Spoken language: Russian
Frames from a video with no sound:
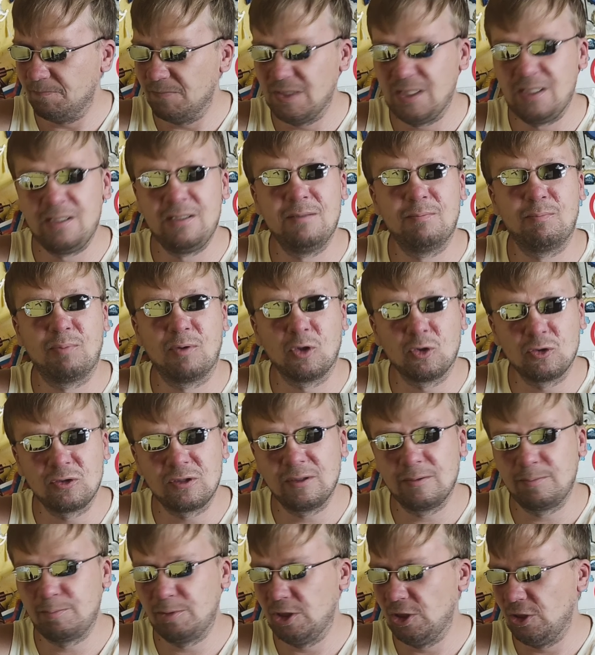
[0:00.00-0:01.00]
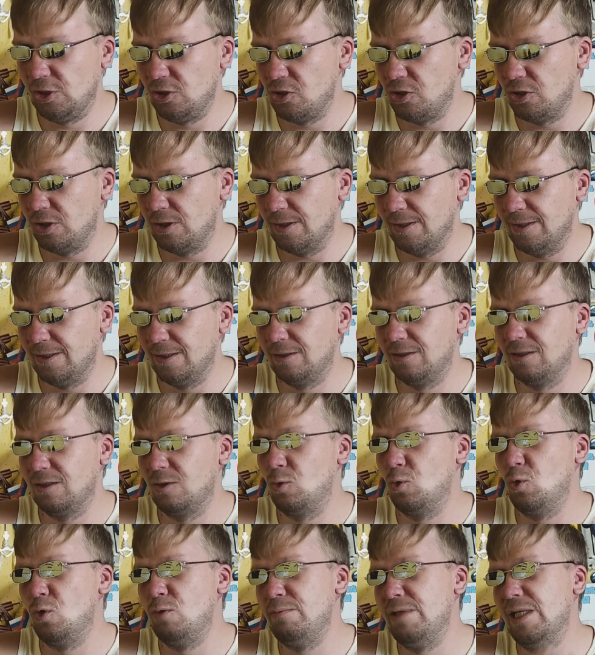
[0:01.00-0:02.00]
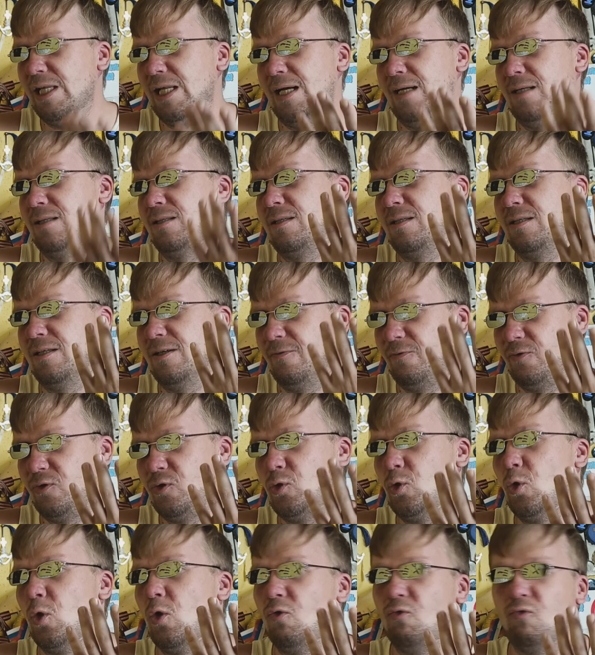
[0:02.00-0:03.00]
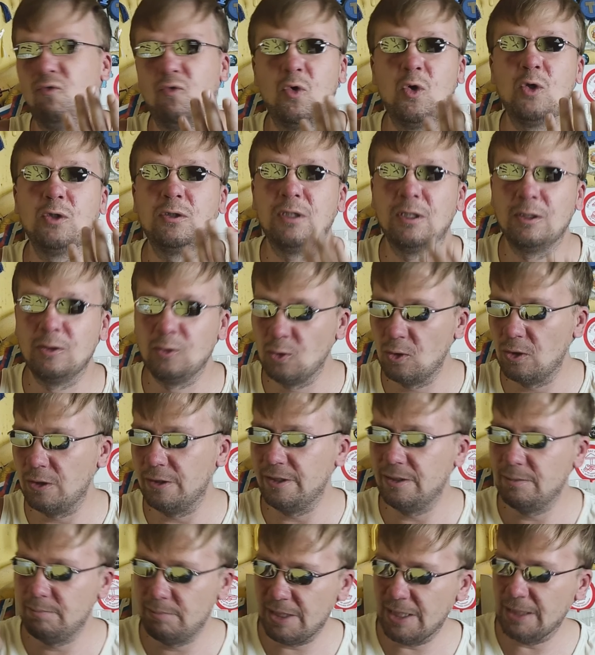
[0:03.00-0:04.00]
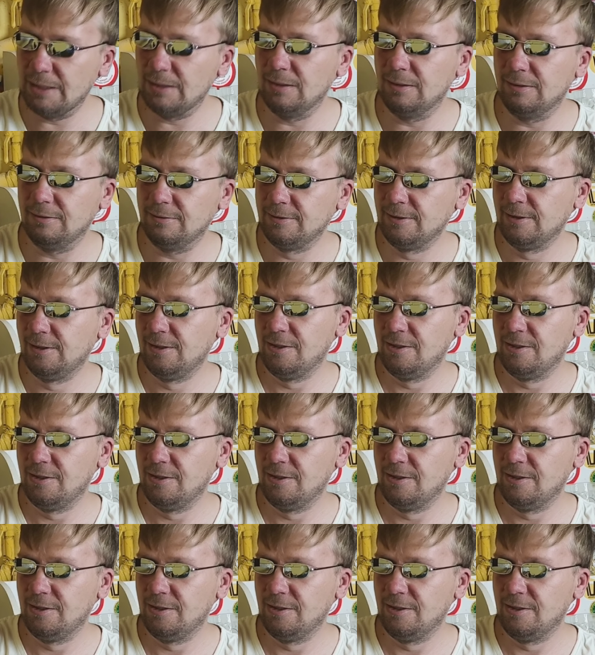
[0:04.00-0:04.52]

И не просто пшеничка, это кульминация. Все, вот оно, ребята.